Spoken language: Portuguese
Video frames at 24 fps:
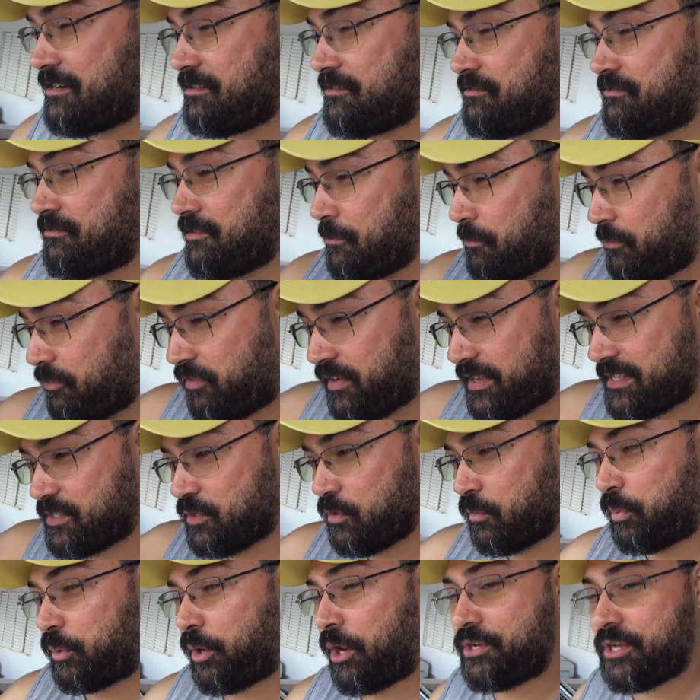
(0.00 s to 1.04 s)
Vamos fazer
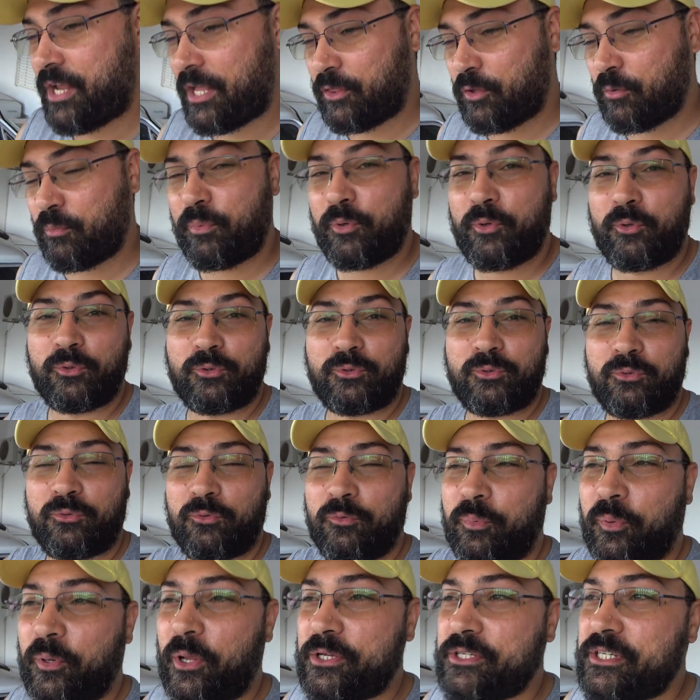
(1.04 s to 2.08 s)
um projeto bruto. O
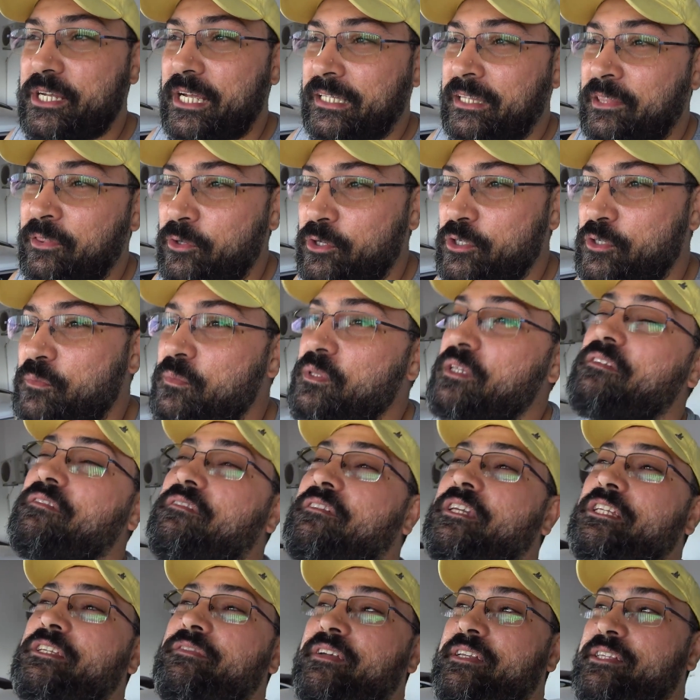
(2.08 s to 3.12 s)
projeto em
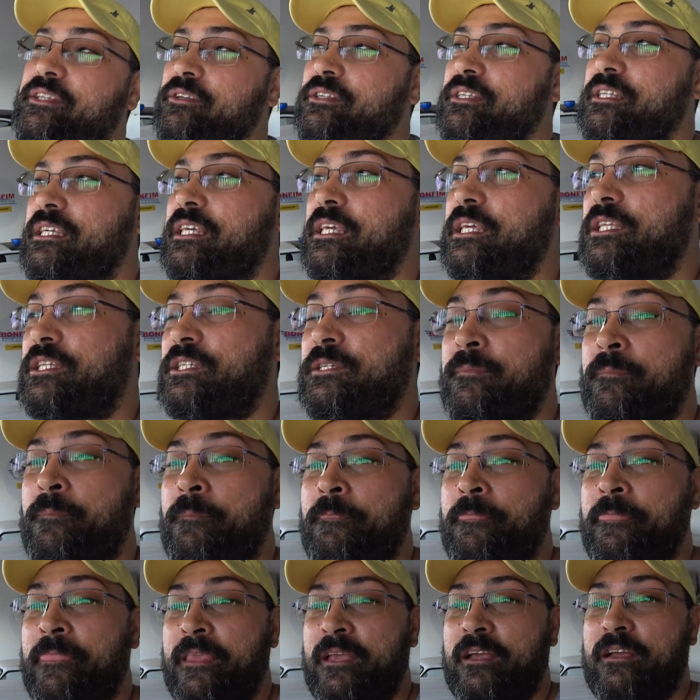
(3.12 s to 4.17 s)
2020 vai ser o seguinte:
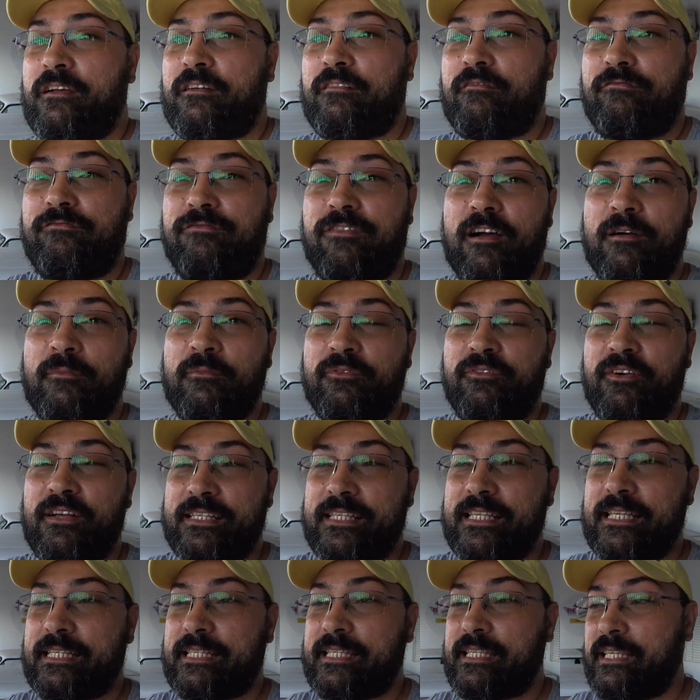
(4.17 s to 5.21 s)
vamos
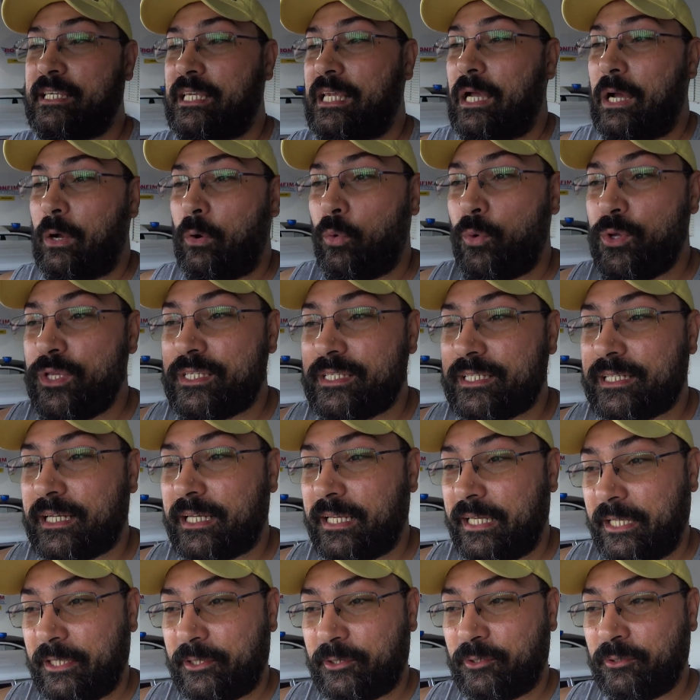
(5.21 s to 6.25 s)
fazer assim, o um
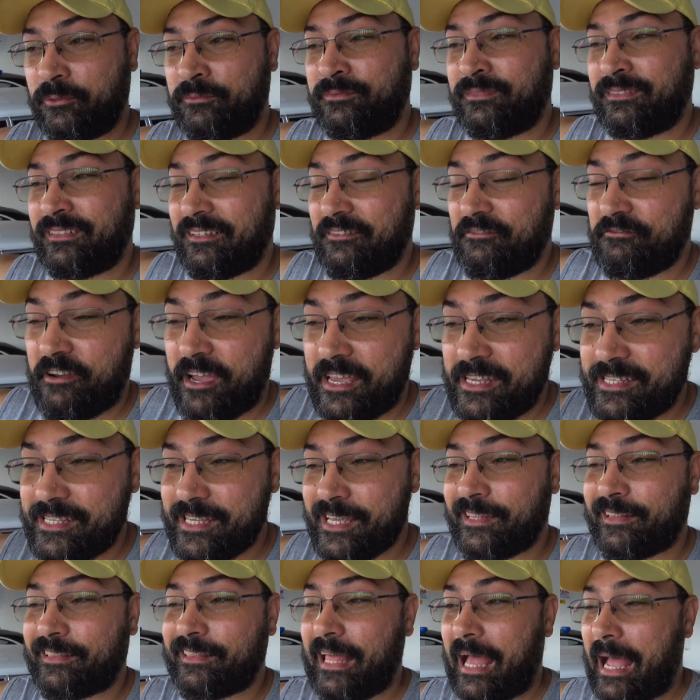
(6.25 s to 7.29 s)
inscrito vai
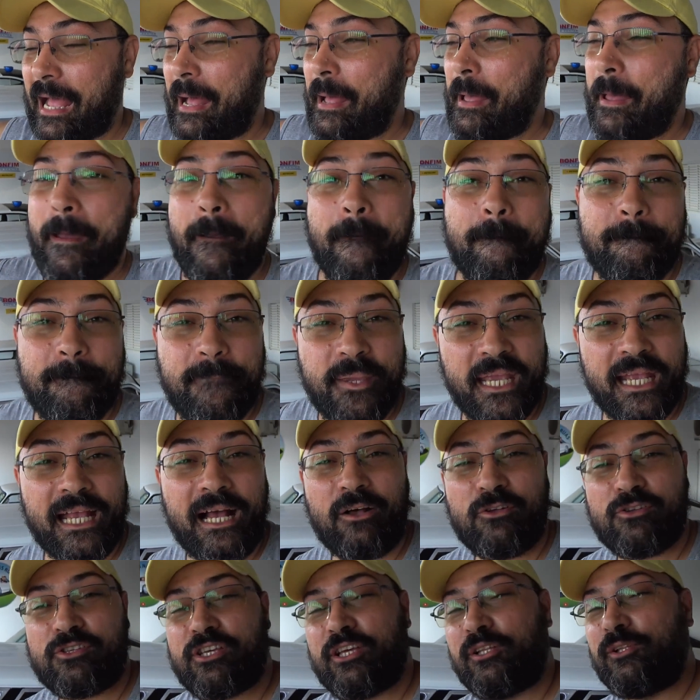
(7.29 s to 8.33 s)
sentar,
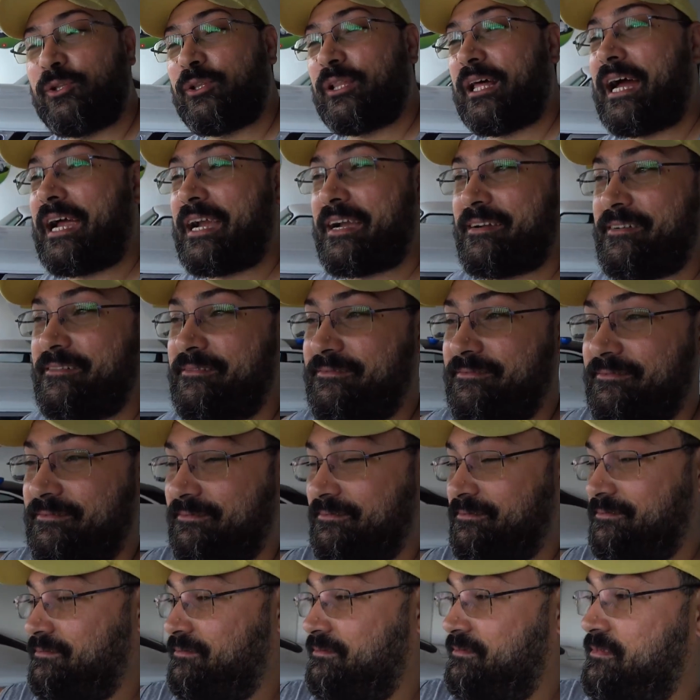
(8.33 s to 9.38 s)
pegar o
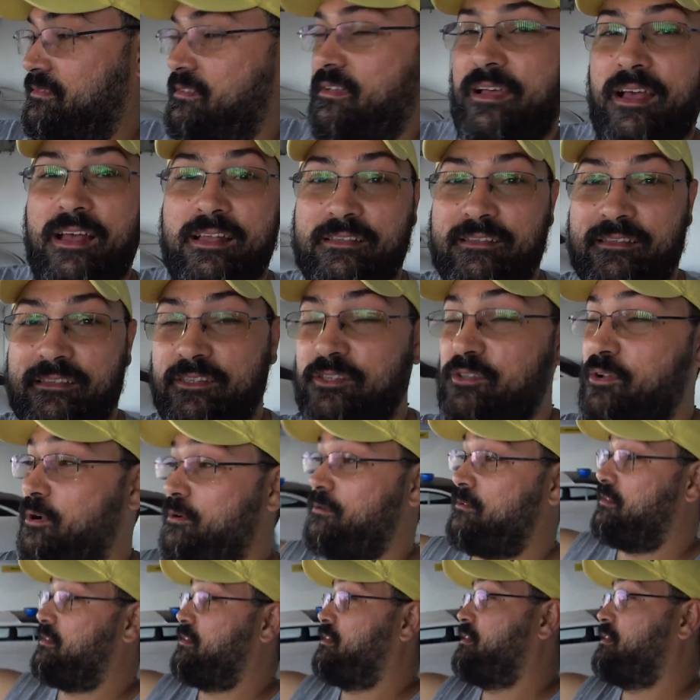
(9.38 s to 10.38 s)
celular, assim ó,